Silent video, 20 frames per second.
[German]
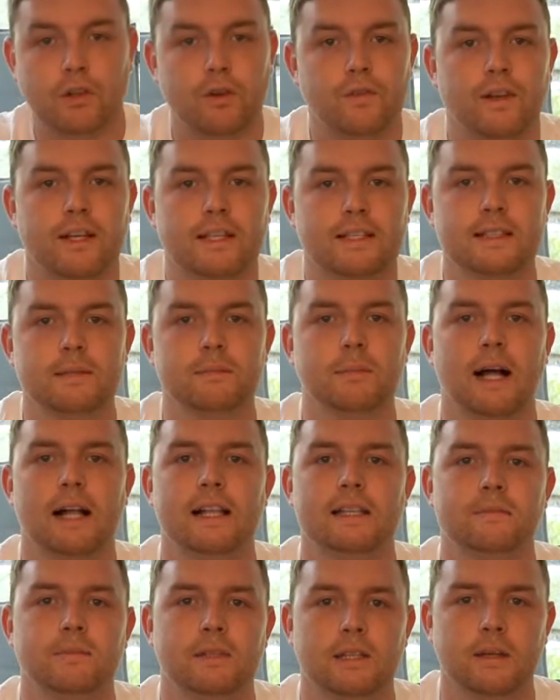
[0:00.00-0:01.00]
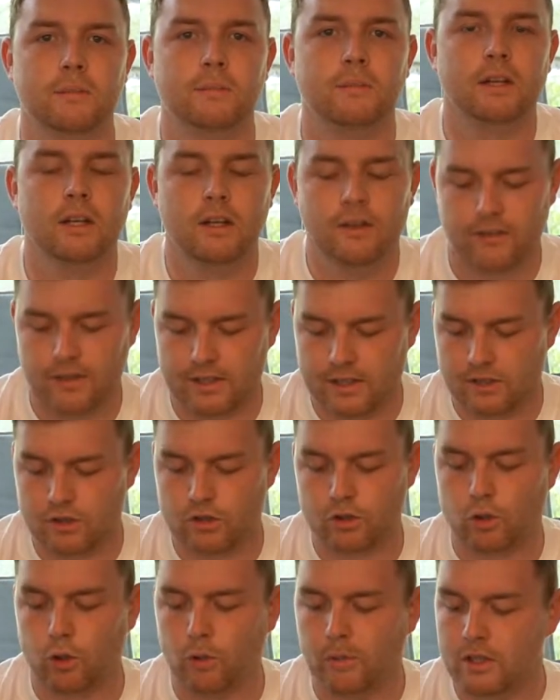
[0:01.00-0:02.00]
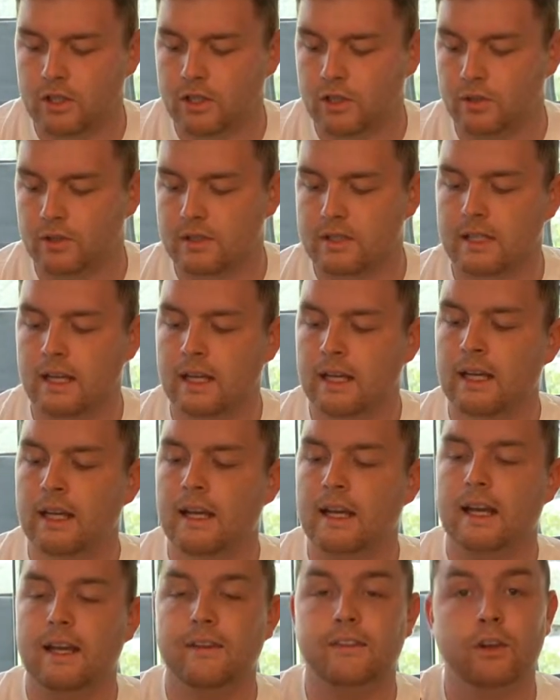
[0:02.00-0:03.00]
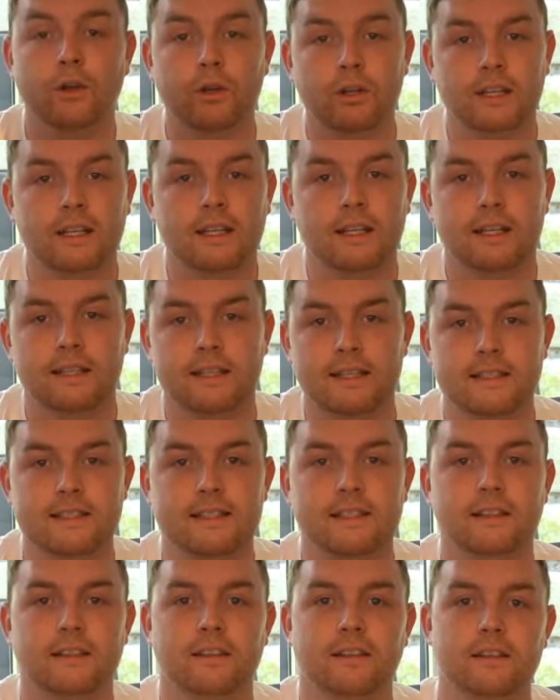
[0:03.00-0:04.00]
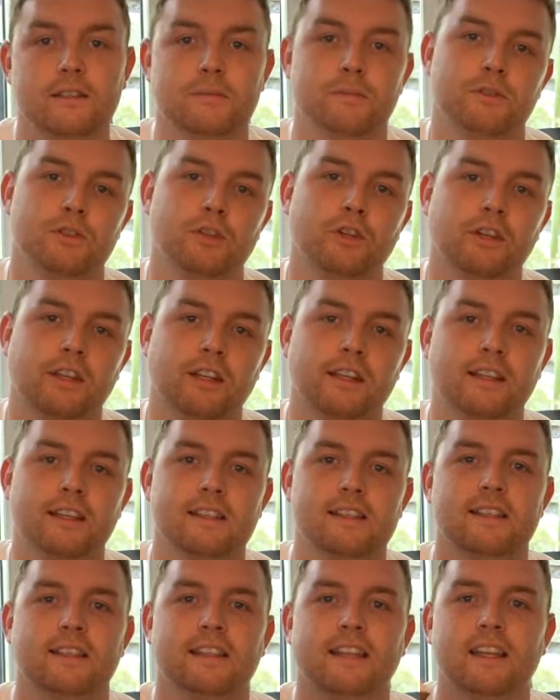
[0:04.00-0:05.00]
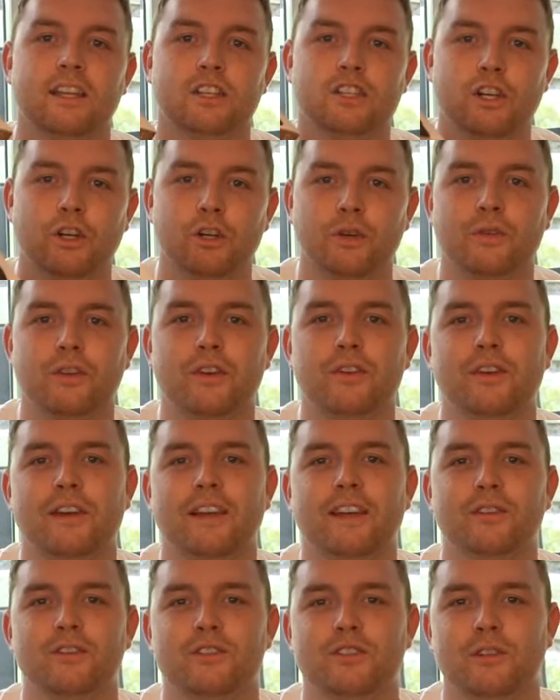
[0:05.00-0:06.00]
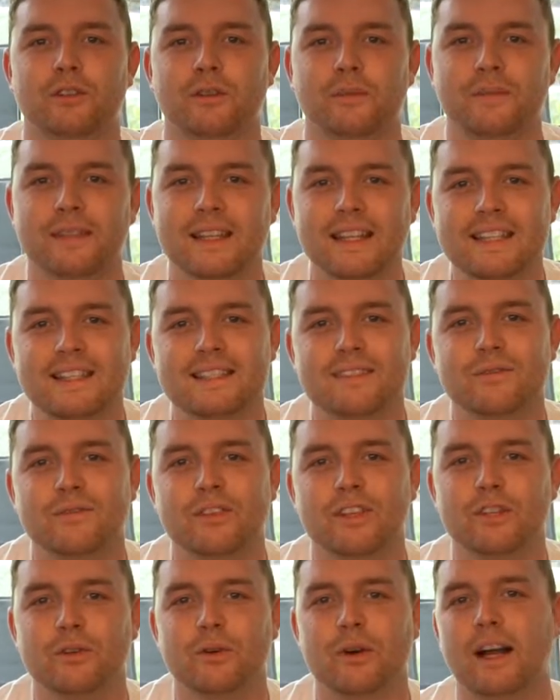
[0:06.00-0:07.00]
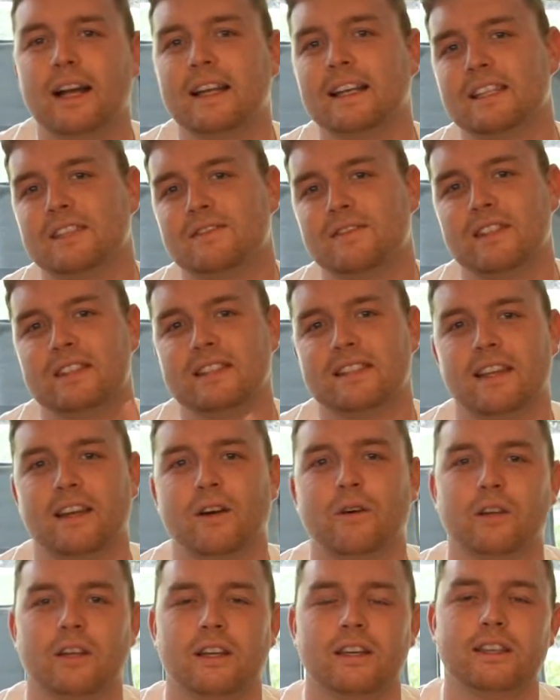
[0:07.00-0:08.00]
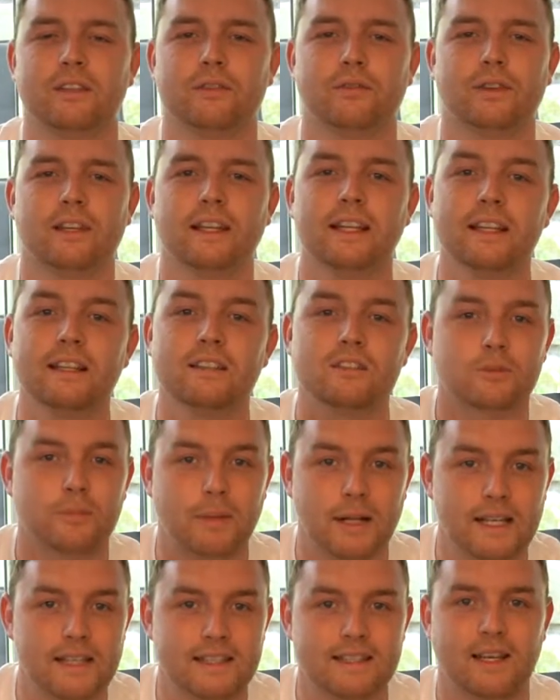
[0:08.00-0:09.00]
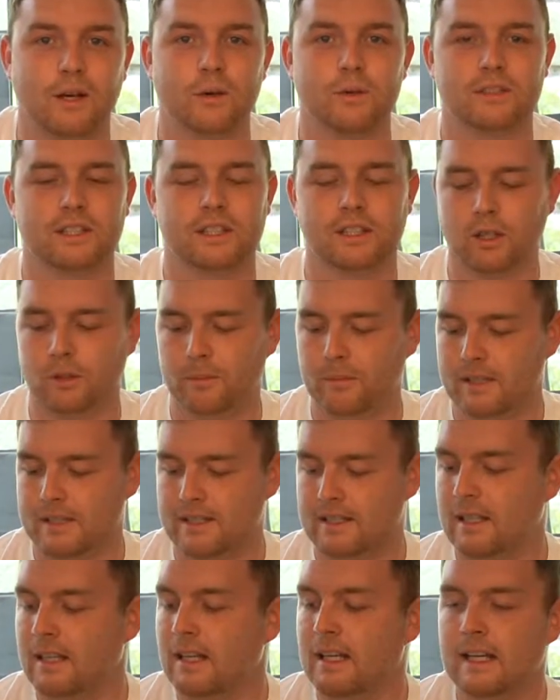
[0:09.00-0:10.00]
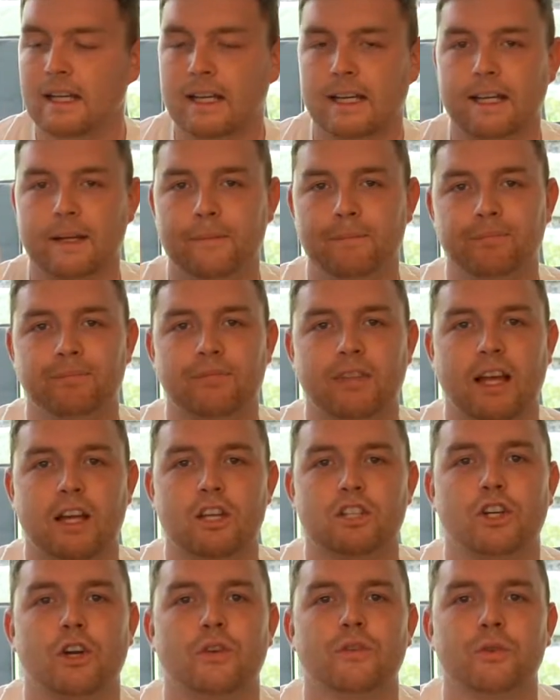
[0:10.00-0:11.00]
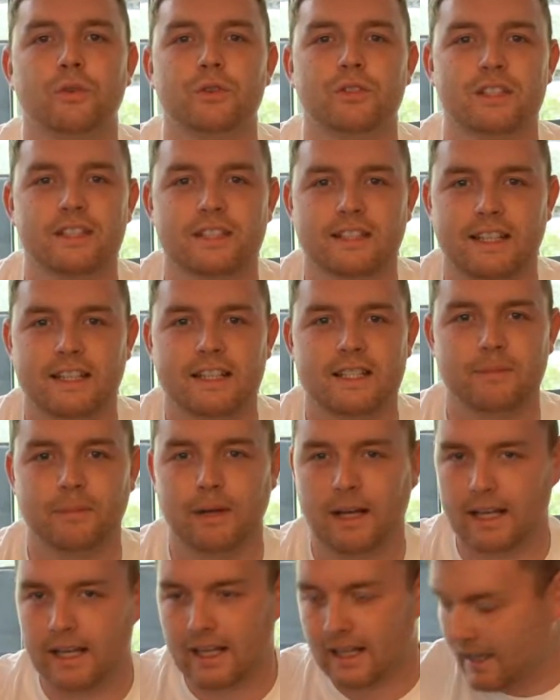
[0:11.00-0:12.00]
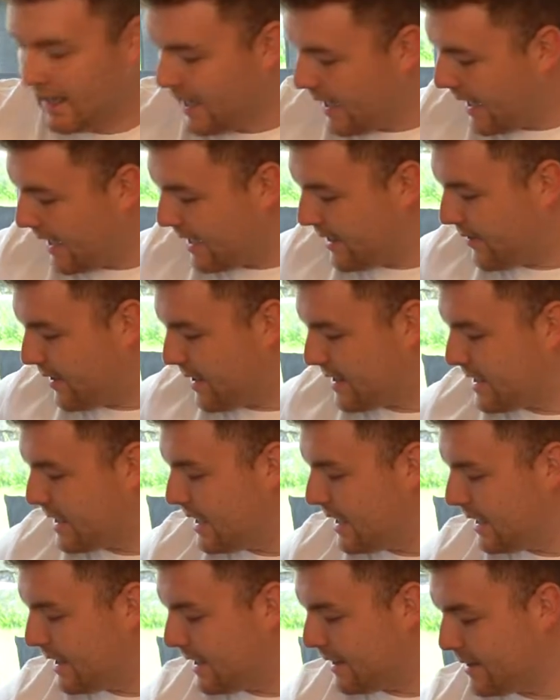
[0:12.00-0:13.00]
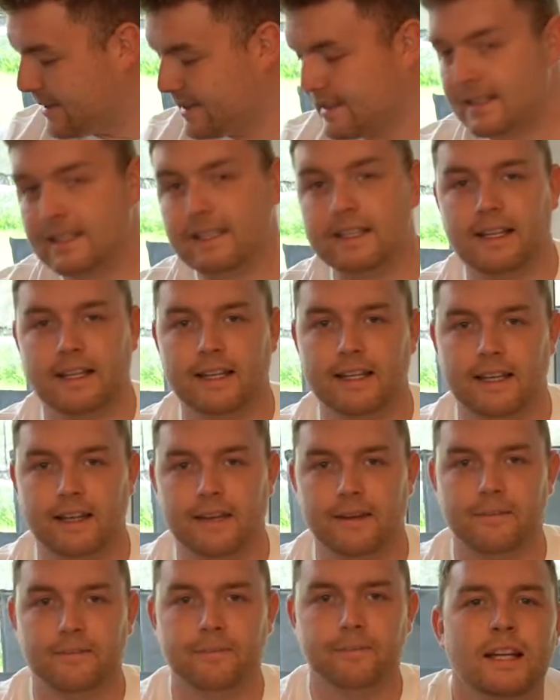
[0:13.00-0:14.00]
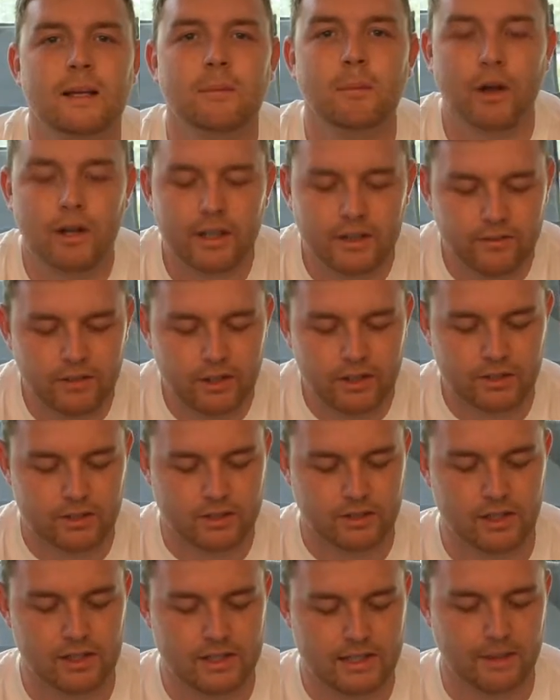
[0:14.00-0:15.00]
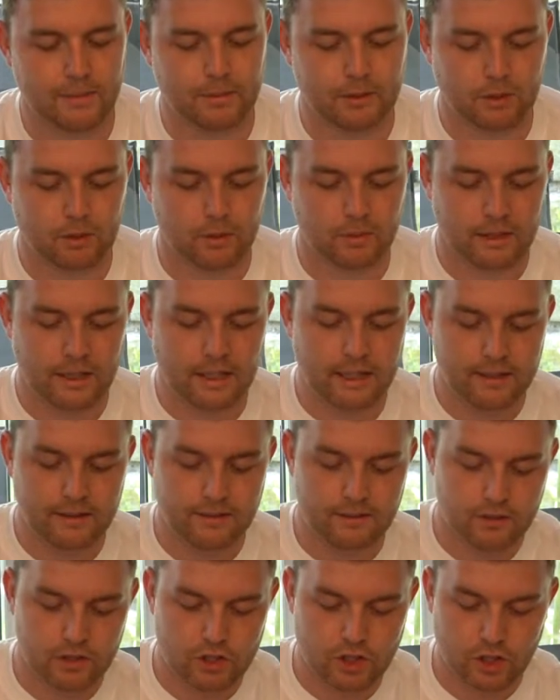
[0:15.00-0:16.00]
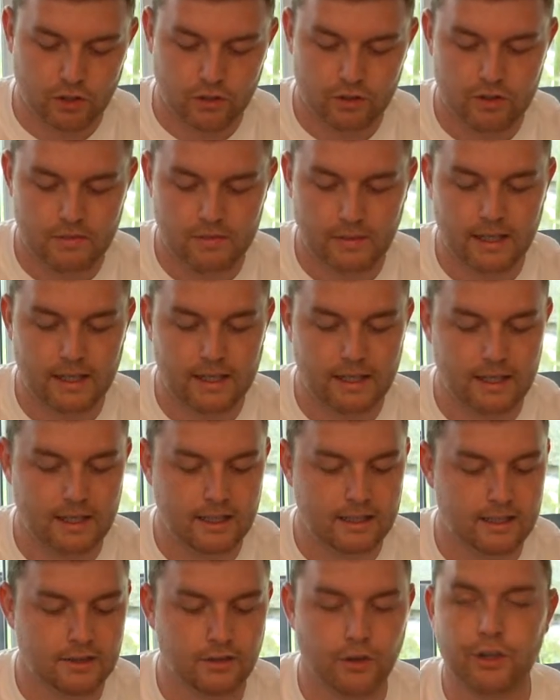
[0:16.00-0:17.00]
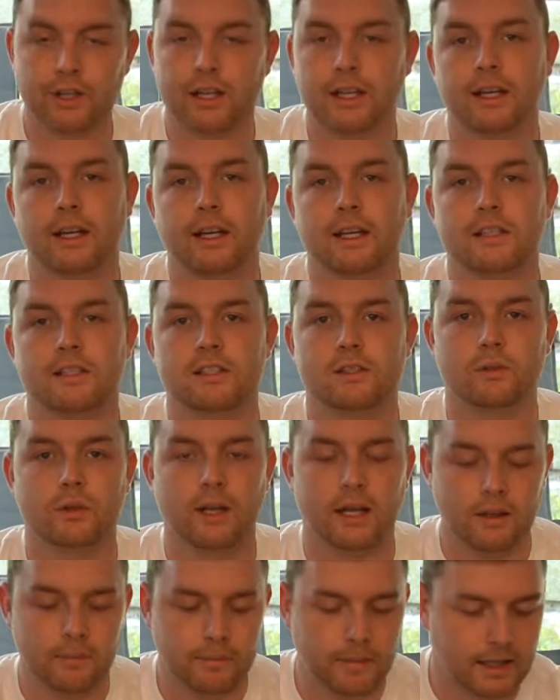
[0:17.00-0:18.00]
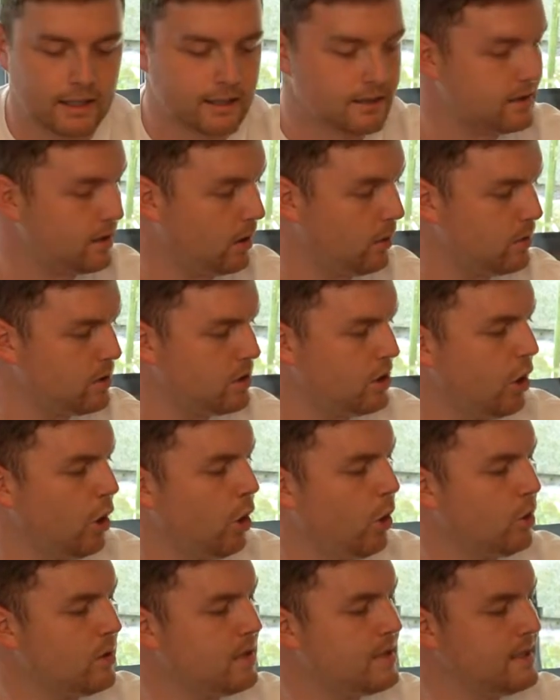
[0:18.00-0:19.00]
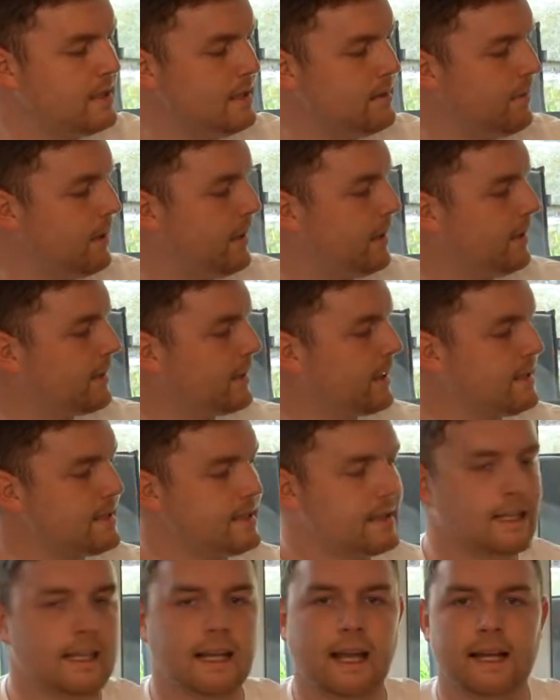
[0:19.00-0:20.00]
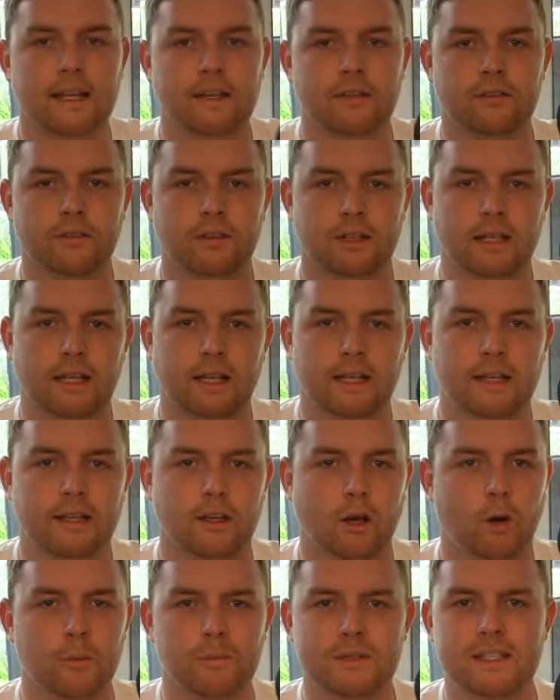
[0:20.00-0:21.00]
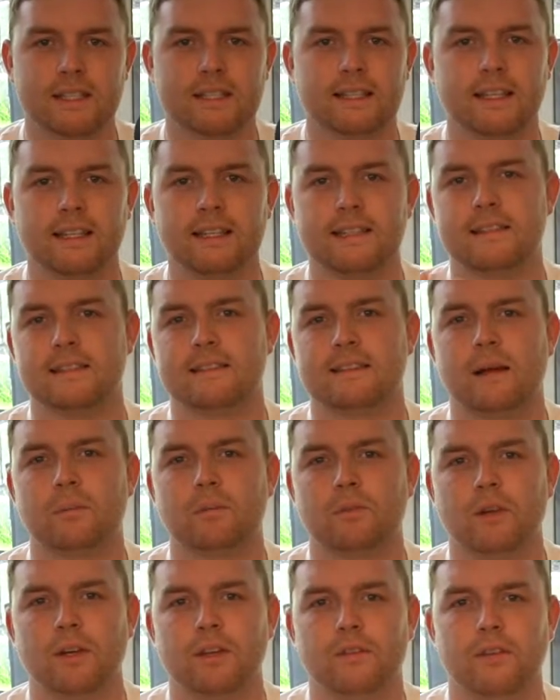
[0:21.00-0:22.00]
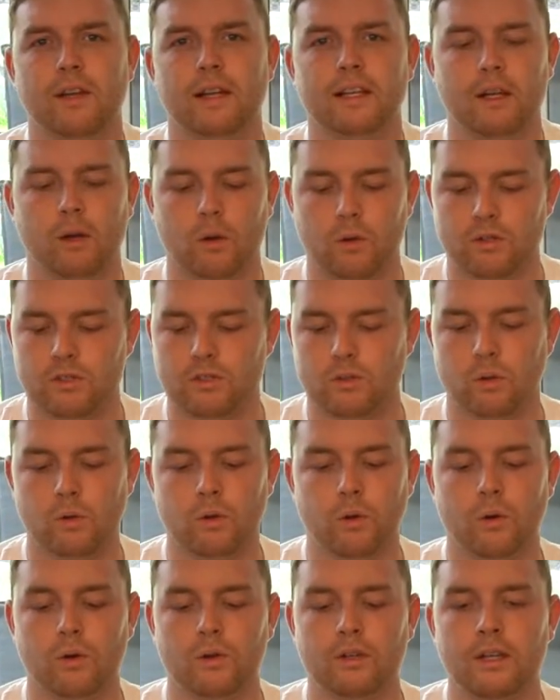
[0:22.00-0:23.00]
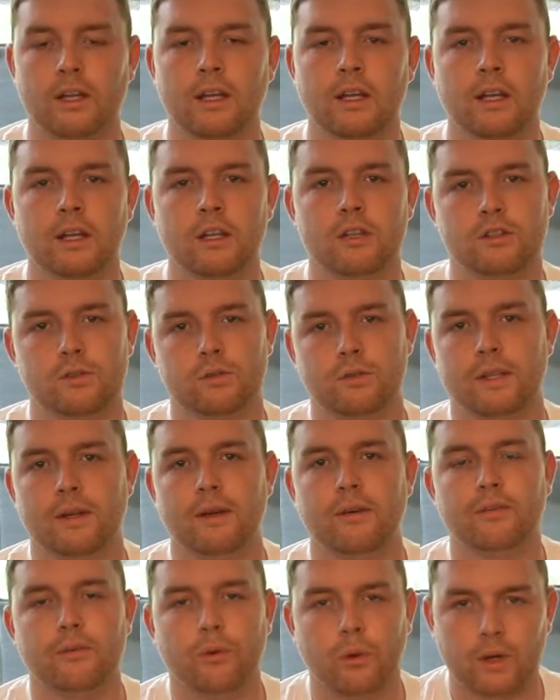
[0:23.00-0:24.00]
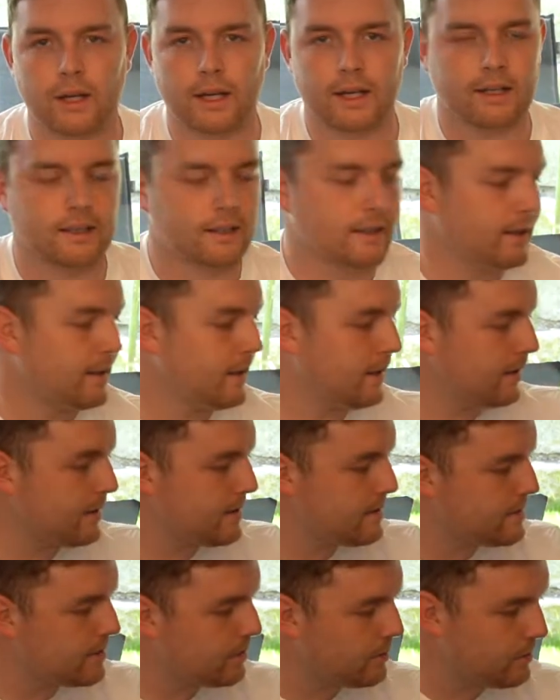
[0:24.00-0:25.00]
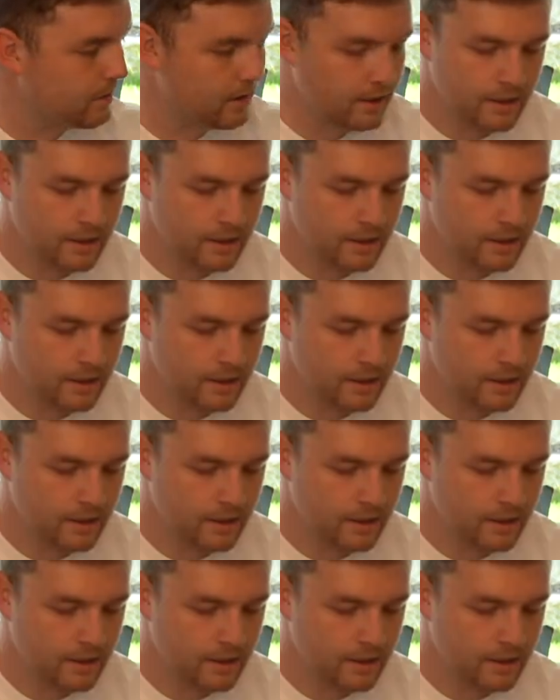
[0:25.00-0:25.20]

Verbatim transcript: flexibler als mit einem festen Stromanschluss. Äh, wenn euch das hier insbesondere interessiert, dann schaut auf jeden Fall in unserem nächsten Video rein, das wir jetzt dann auch dann hier verlinken, sobald es rausgekommen ist. Ähm, da schauen wir uns das Ganze mal etwas ins Detail an. Im heutigen Video soll es aber darum gehen, wir schauen uns mal äh, die neue Generation an, packen es aus und ziehen mal einen ganz kleinen Vergleich, ob sich denn dieses Upgrade vielleicht auch so lohnt zu der Vorgängergeneration.